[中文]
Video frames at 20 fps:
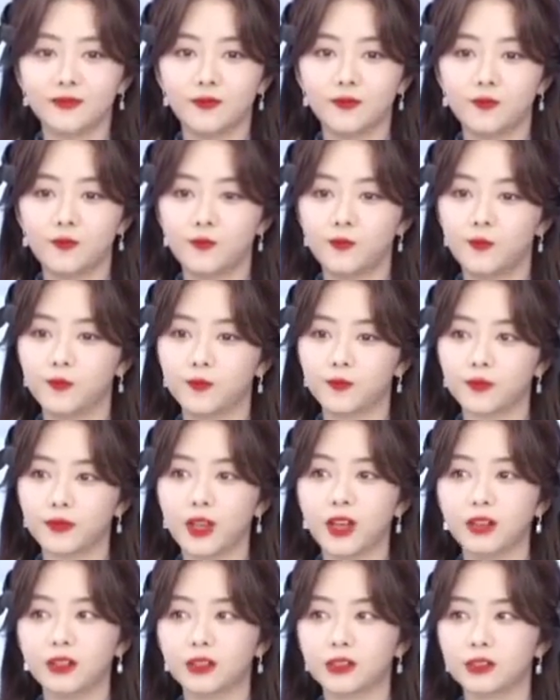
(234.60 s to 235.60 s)

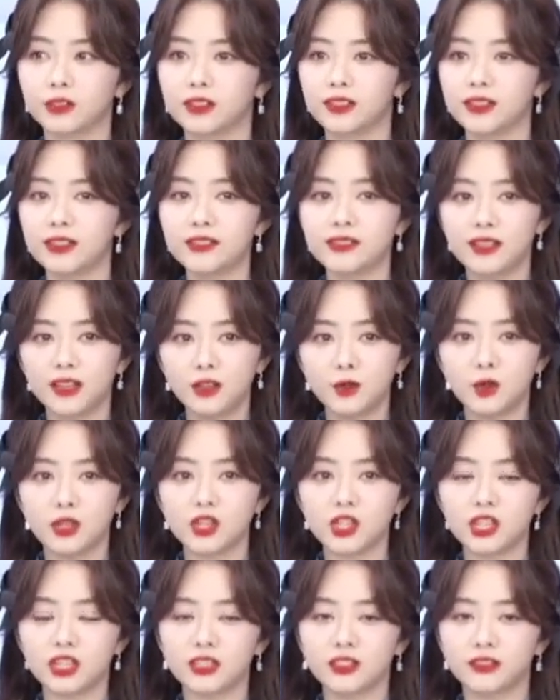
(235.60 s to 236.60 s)
嗯，首先三
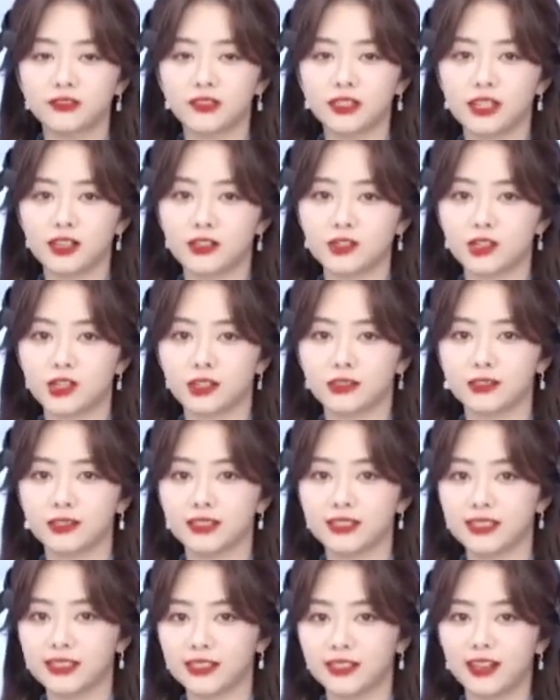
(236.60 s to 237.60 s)
元是一个非常值
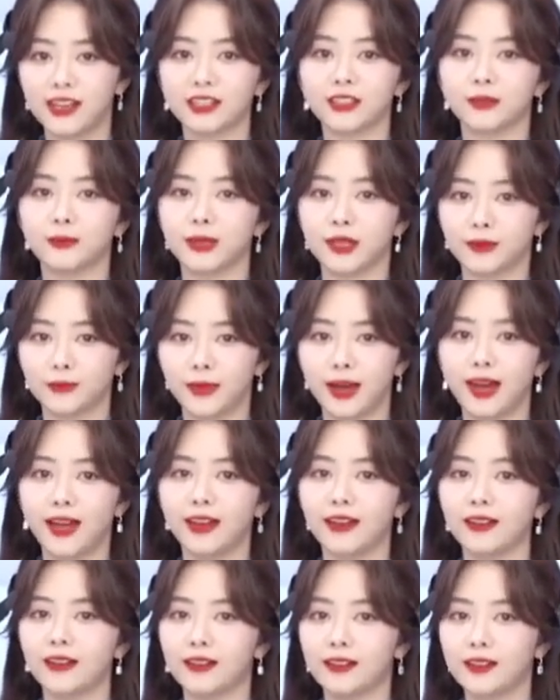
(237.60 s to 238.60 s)
得信赖的品
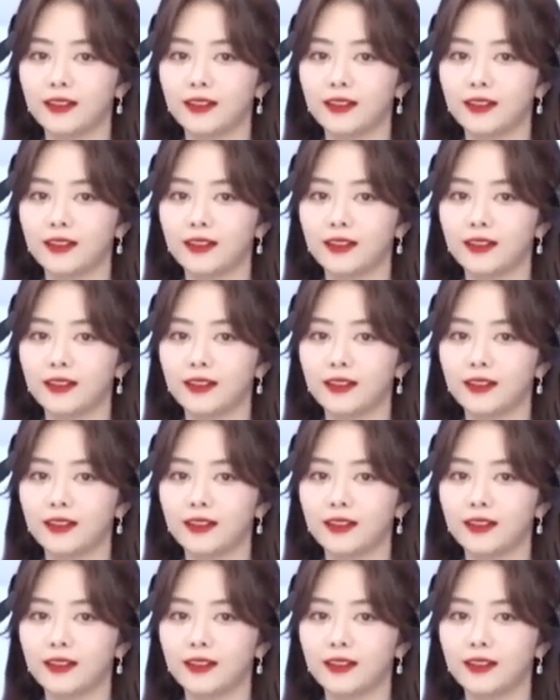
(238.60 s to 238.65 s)
牌。